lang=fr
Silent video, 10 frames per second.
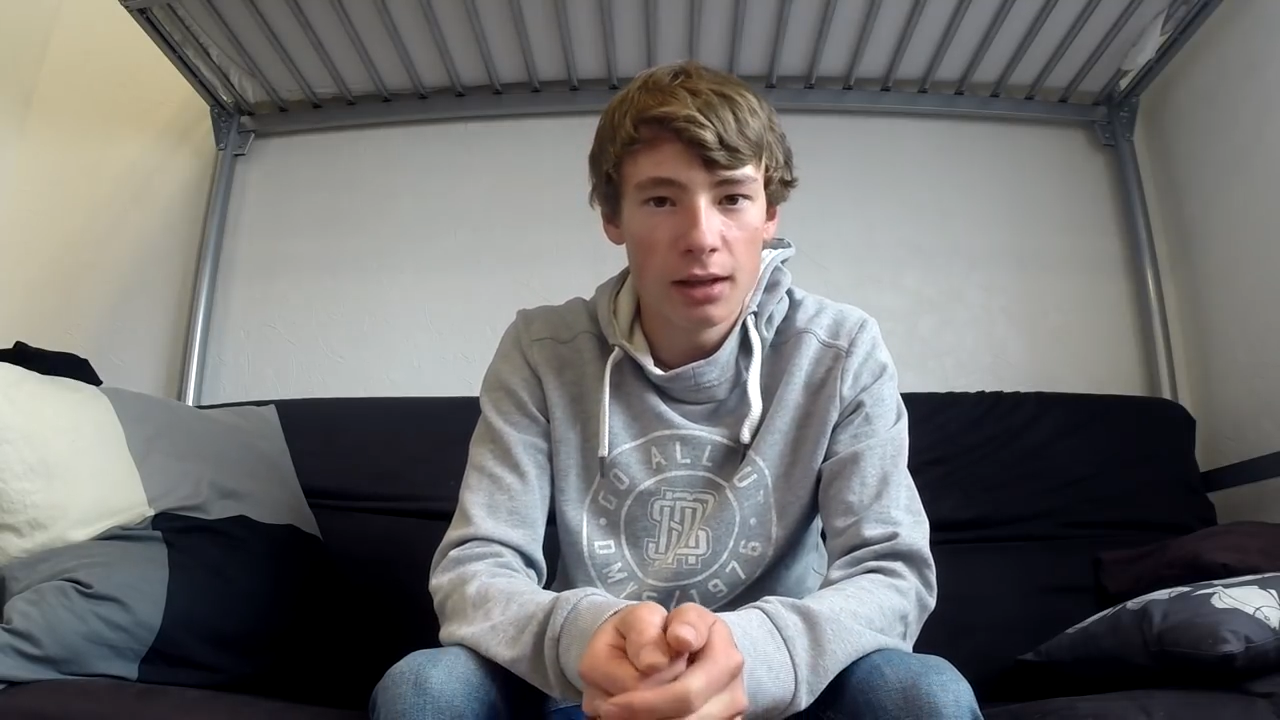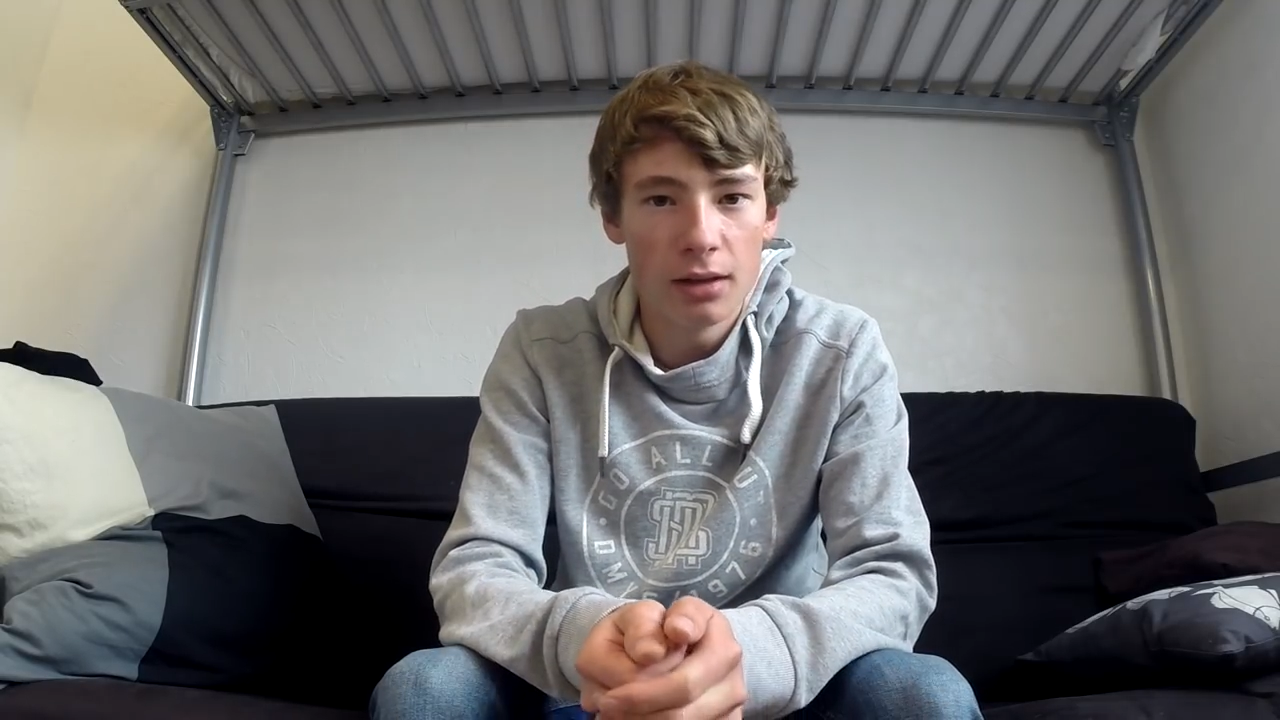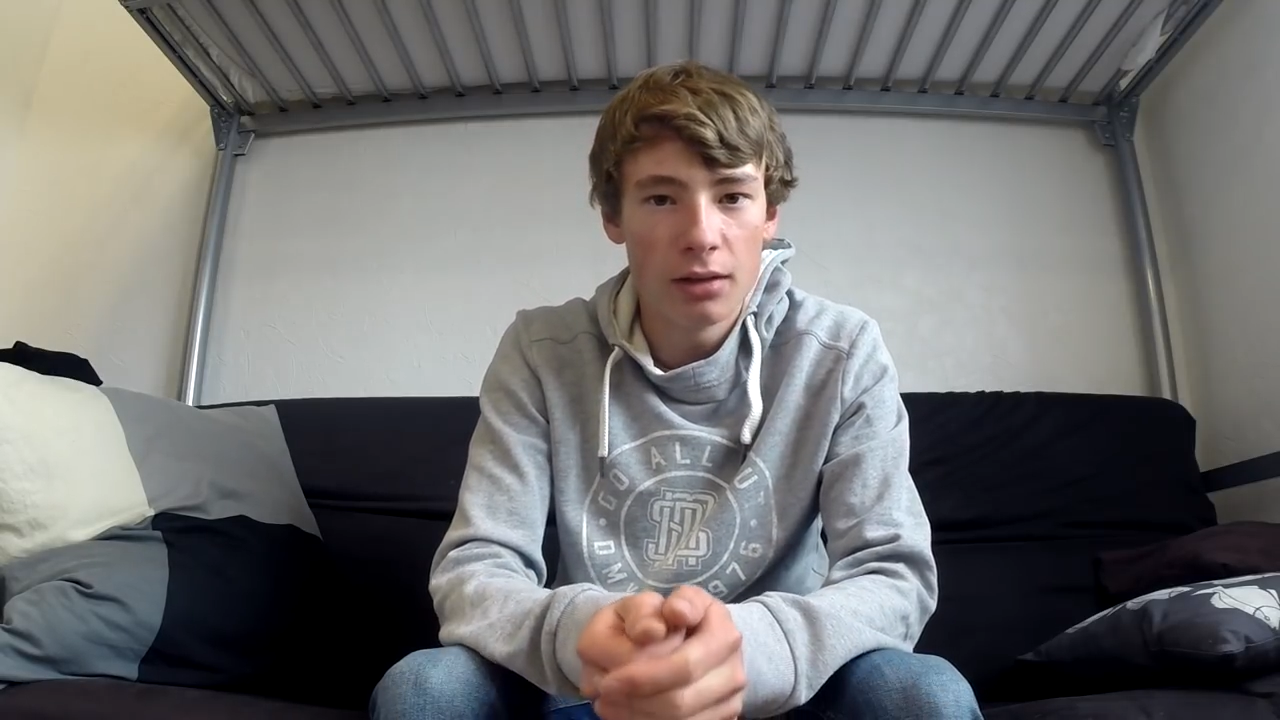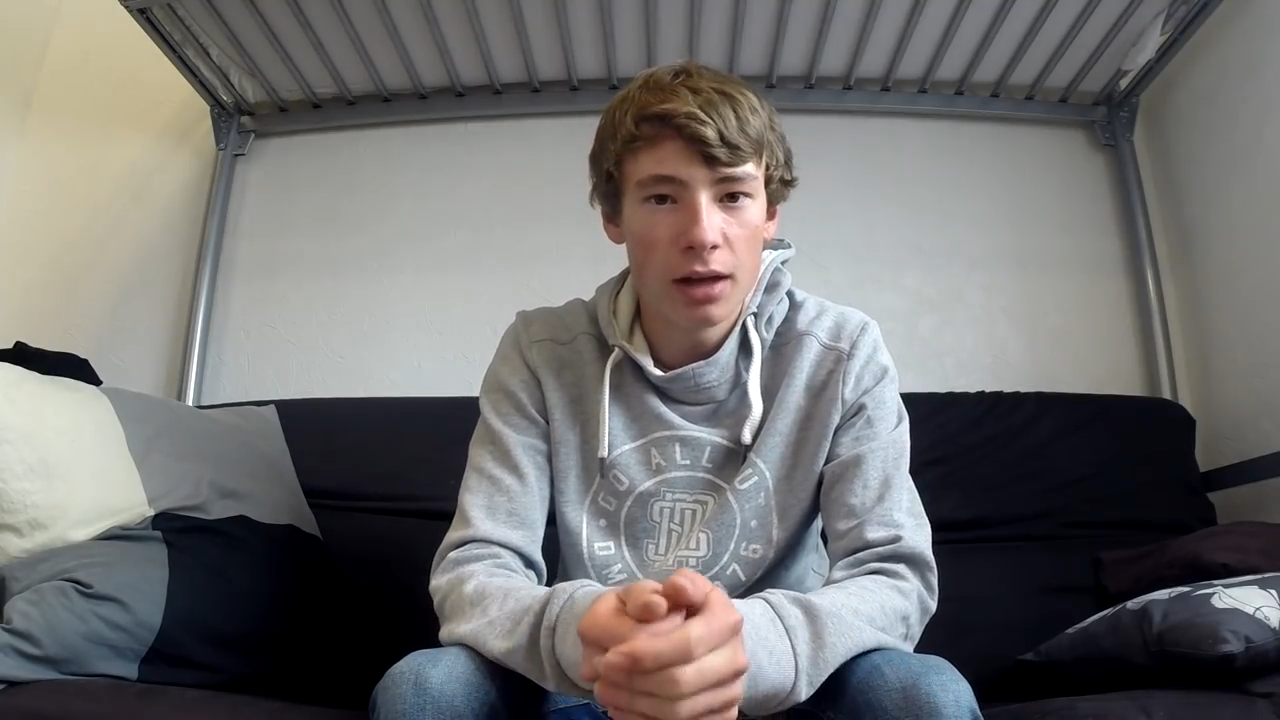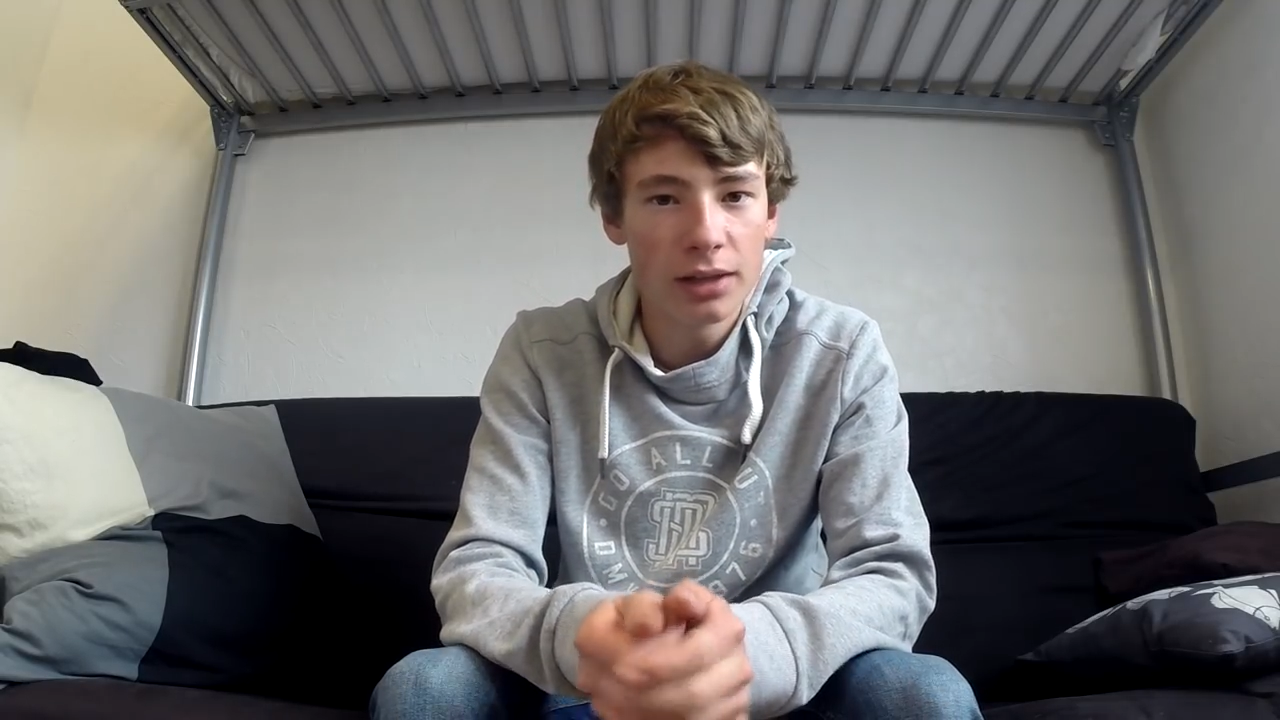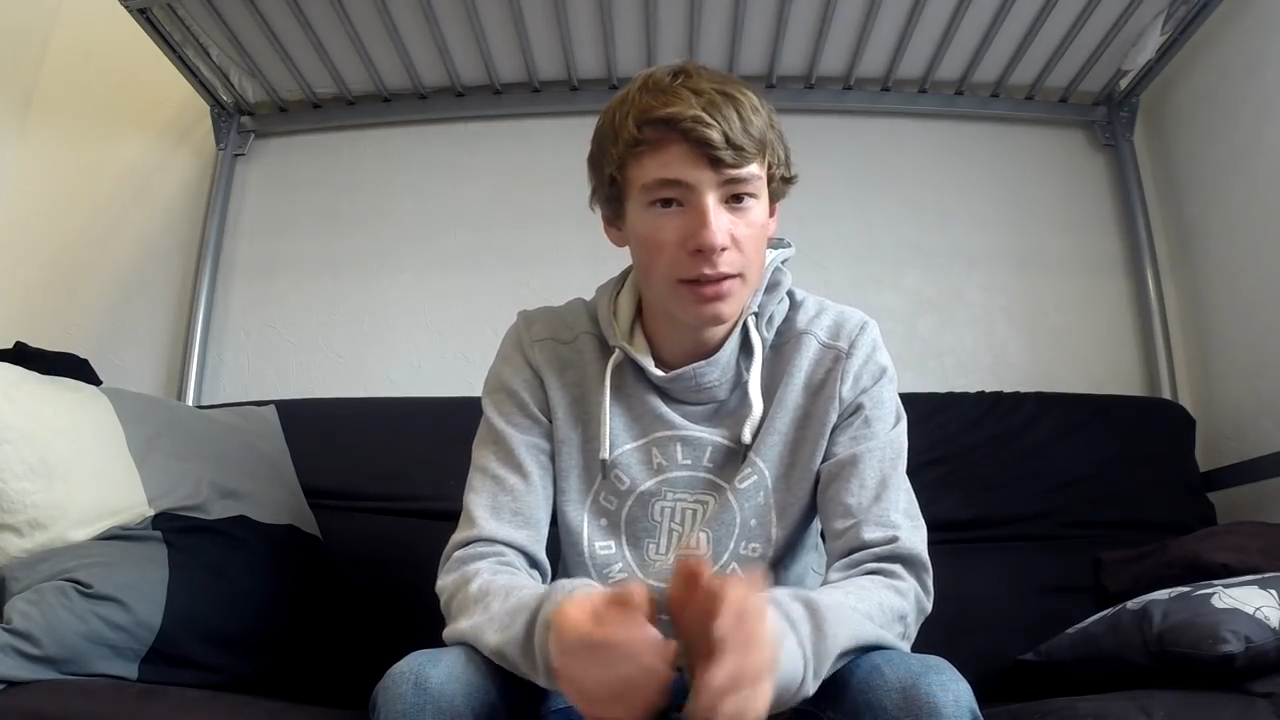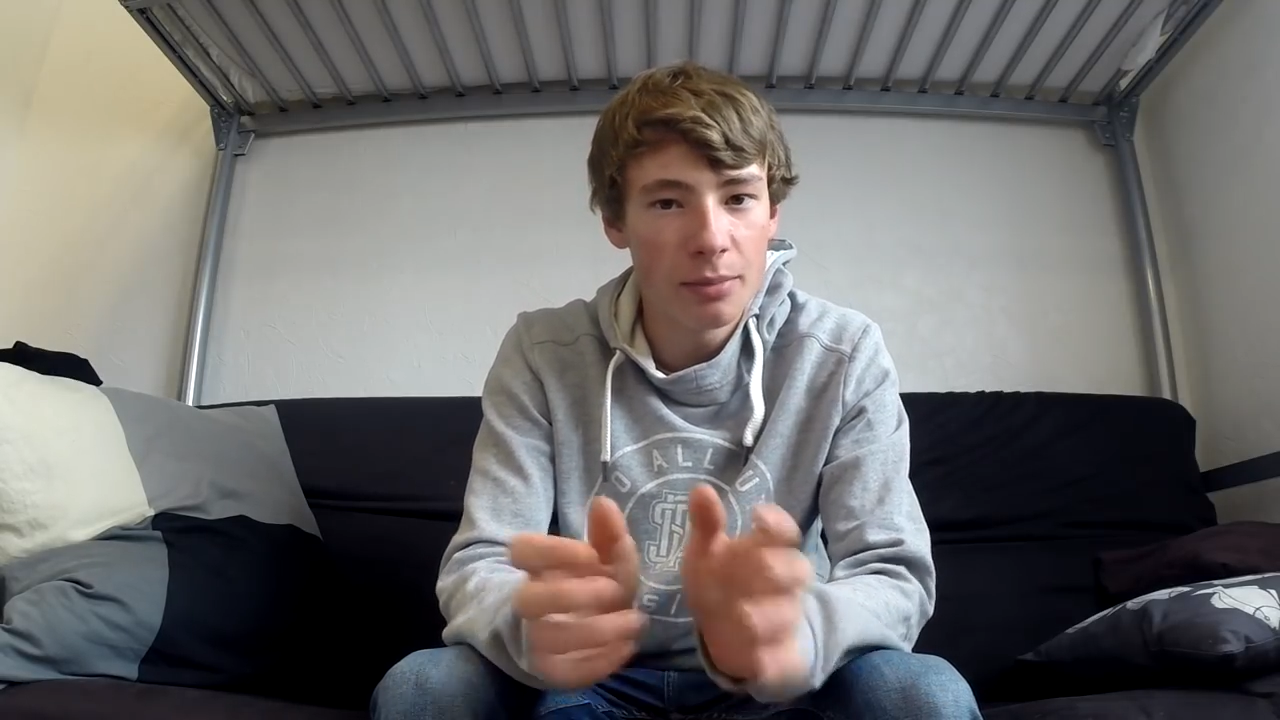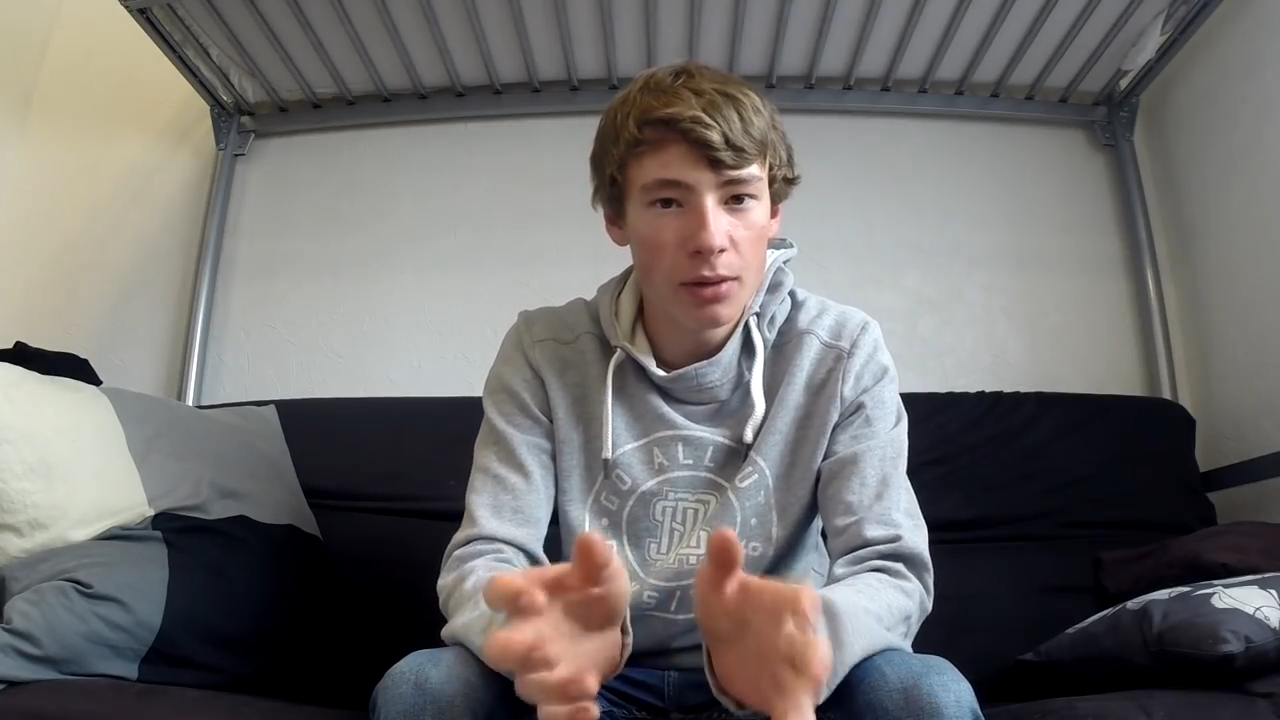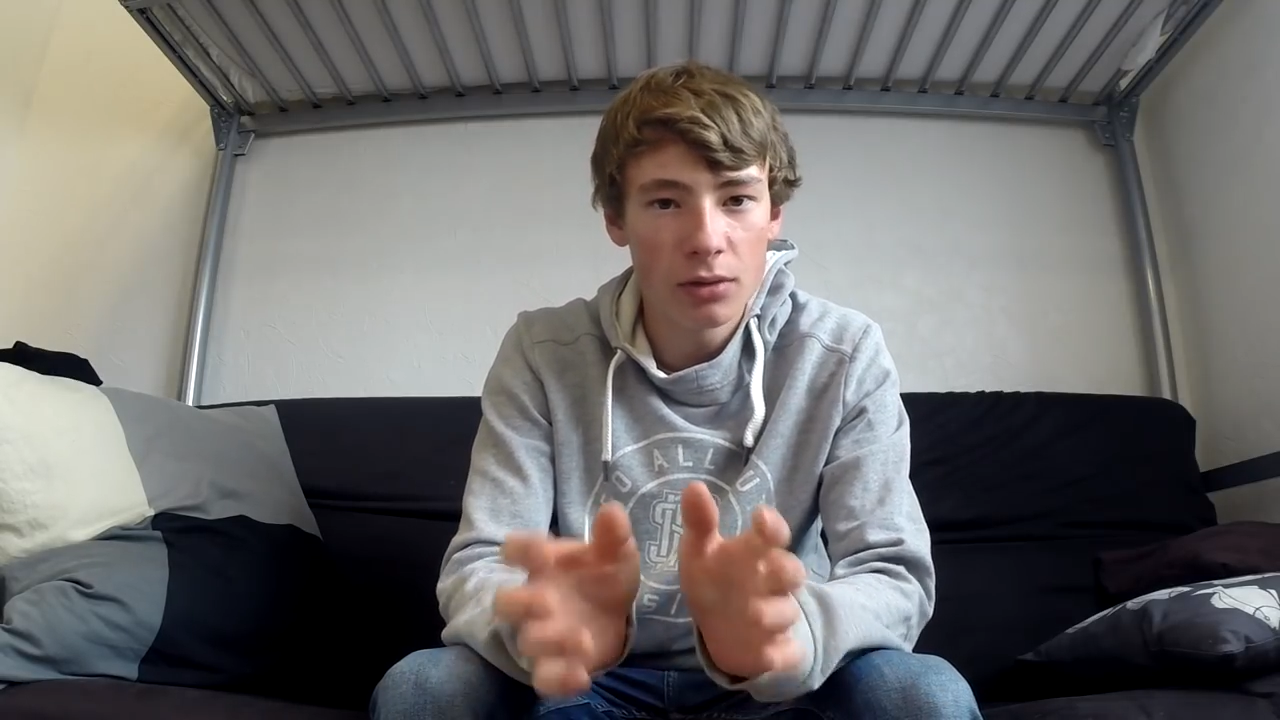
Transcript: Euh, là, c'est pas